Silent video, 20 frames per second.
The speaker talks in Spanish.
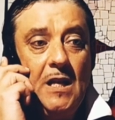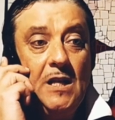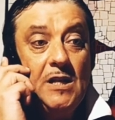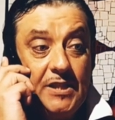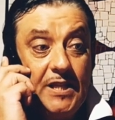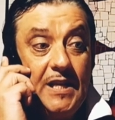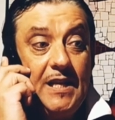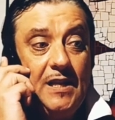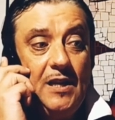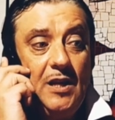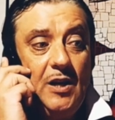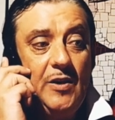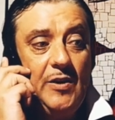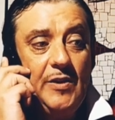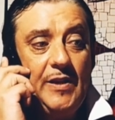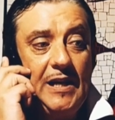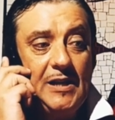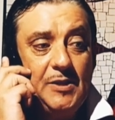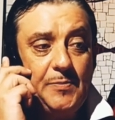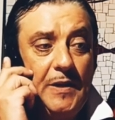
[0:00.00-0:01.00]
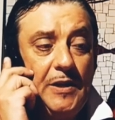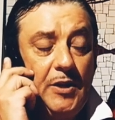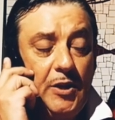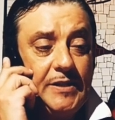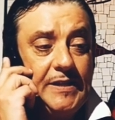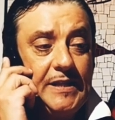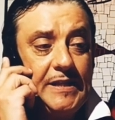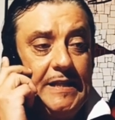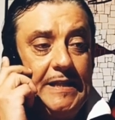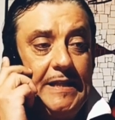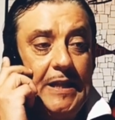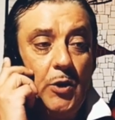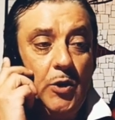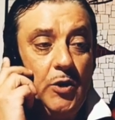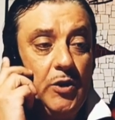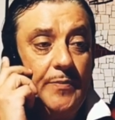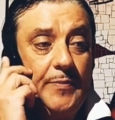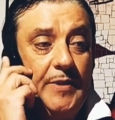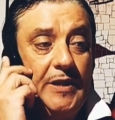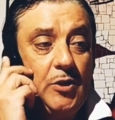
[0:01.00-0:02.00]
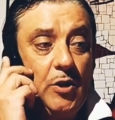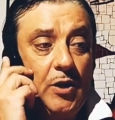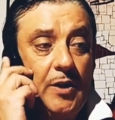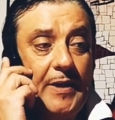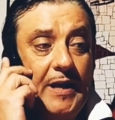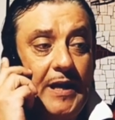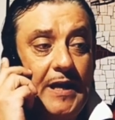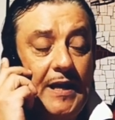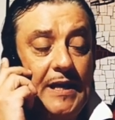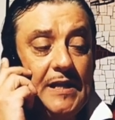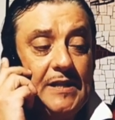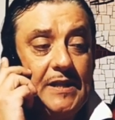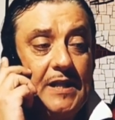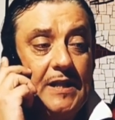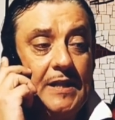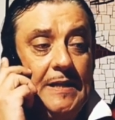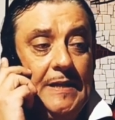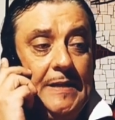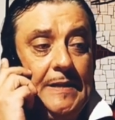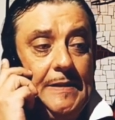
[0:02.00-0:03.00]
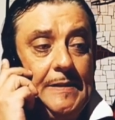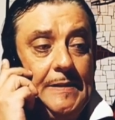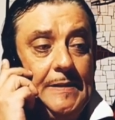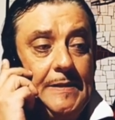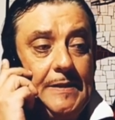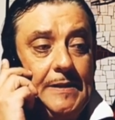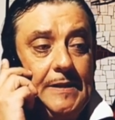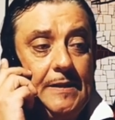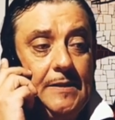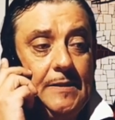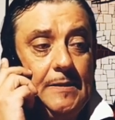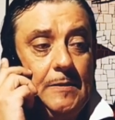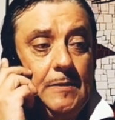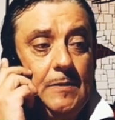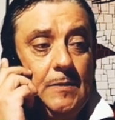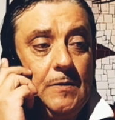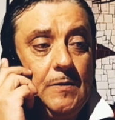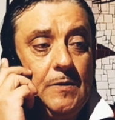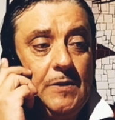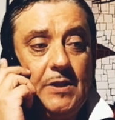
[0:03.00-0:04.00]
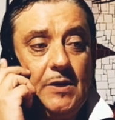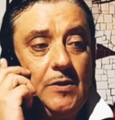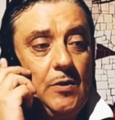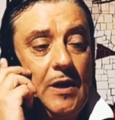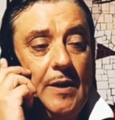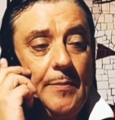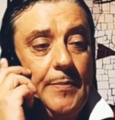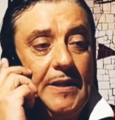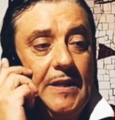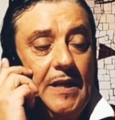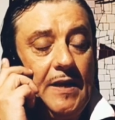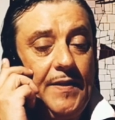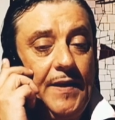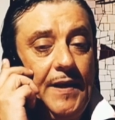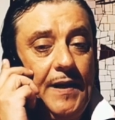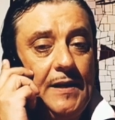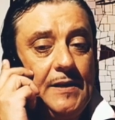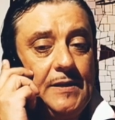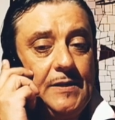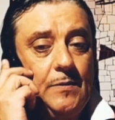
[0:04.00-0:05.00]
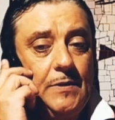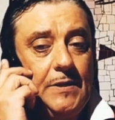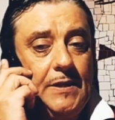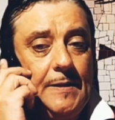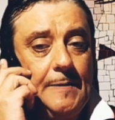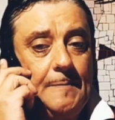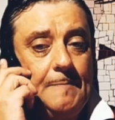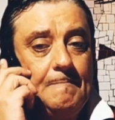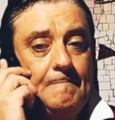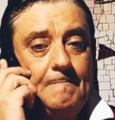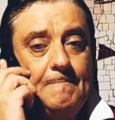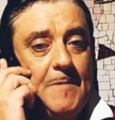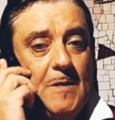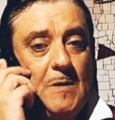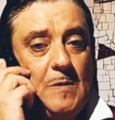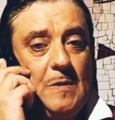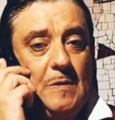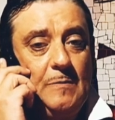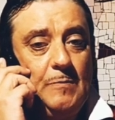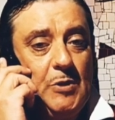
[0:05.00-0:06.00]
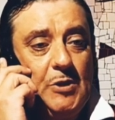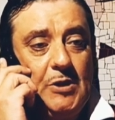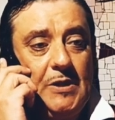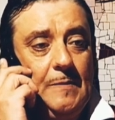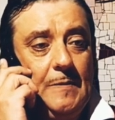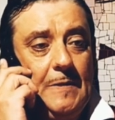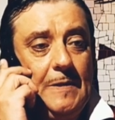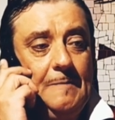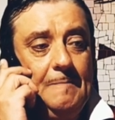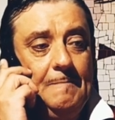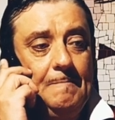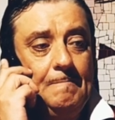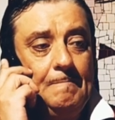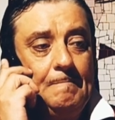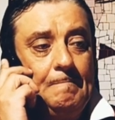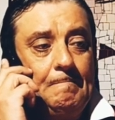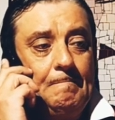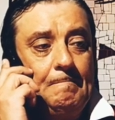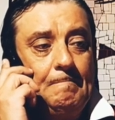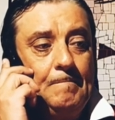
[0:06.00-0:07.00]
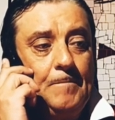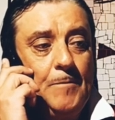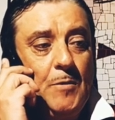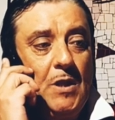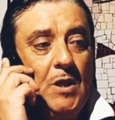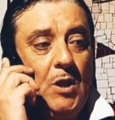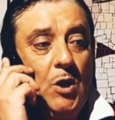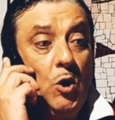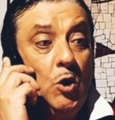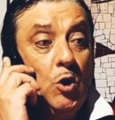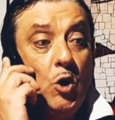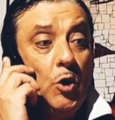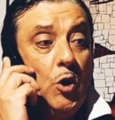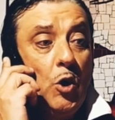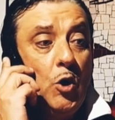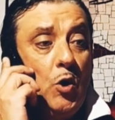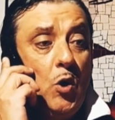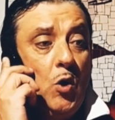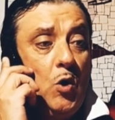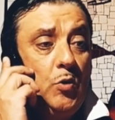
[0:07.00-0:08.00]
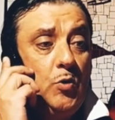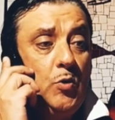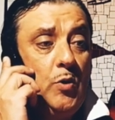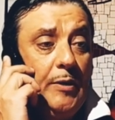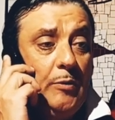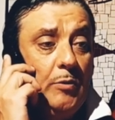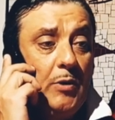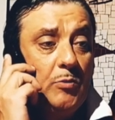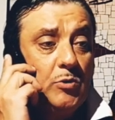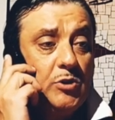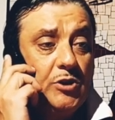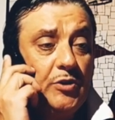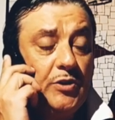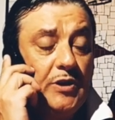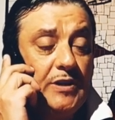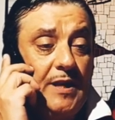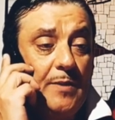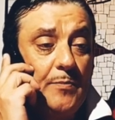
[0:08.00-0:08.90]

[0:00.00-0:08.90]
Sí, lo de las píldoras de sí de conocimiento que me encargaste. Sí, no he sido capaz de hacerlas, Luisa. imposible. No, no, no, no era una cuestión de